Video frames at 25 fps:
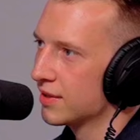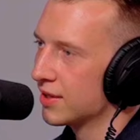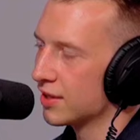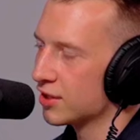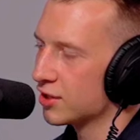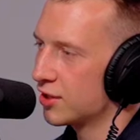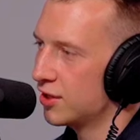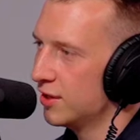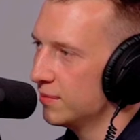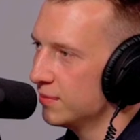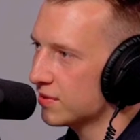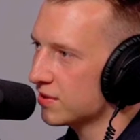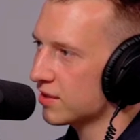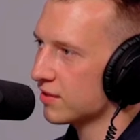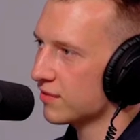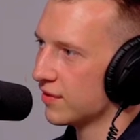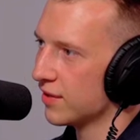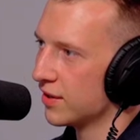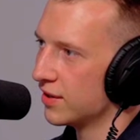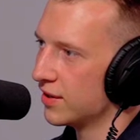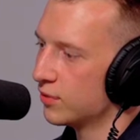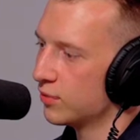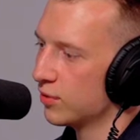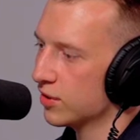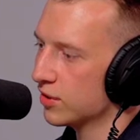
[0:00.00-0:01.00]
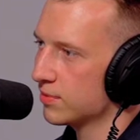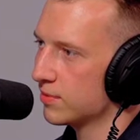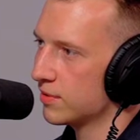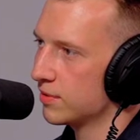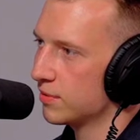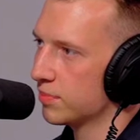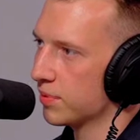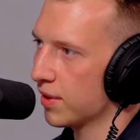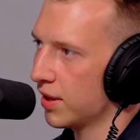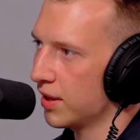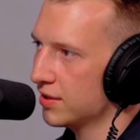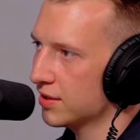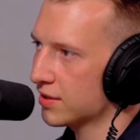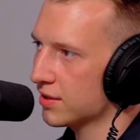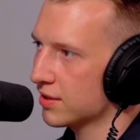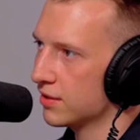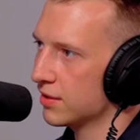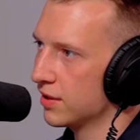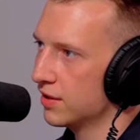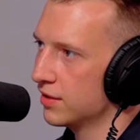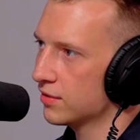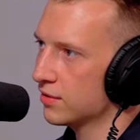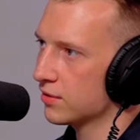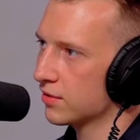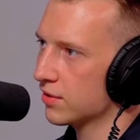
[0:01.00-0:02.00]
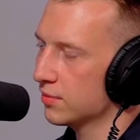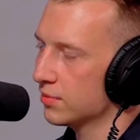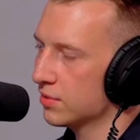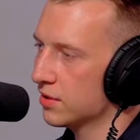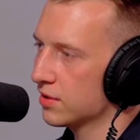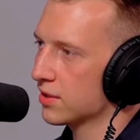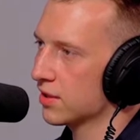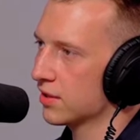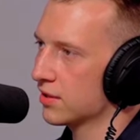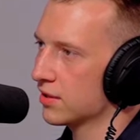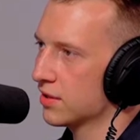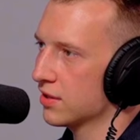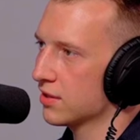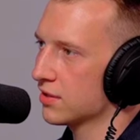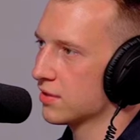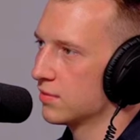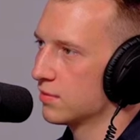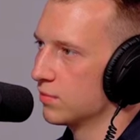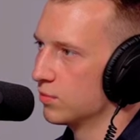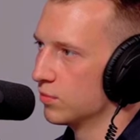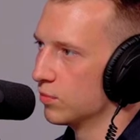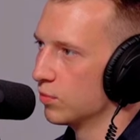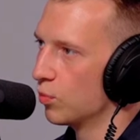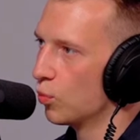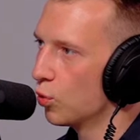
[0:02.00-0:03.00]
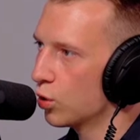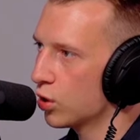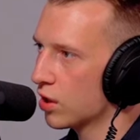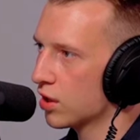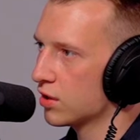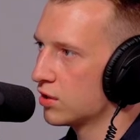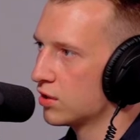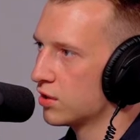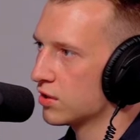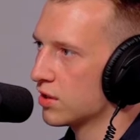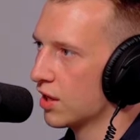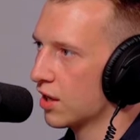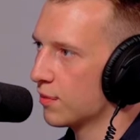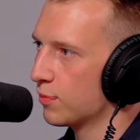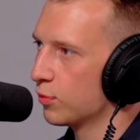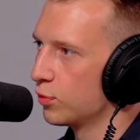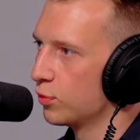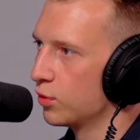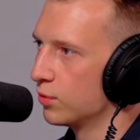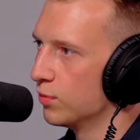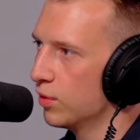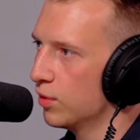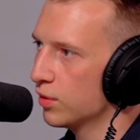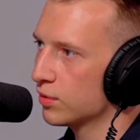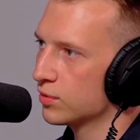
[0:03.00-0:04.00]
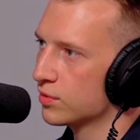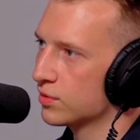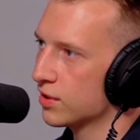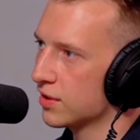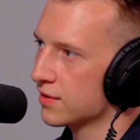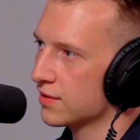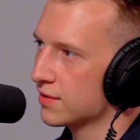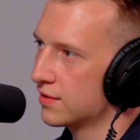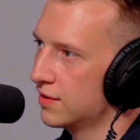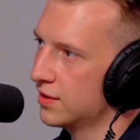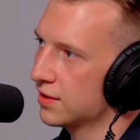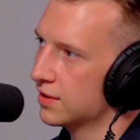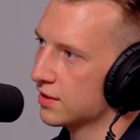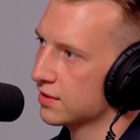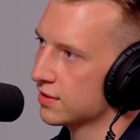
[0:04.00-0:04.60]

das Schlimmste war ja, du hast mir den Preis genannt. und Da habe ich gesagt, ist das ein monatliches Abonnement? Und du sagst, nee,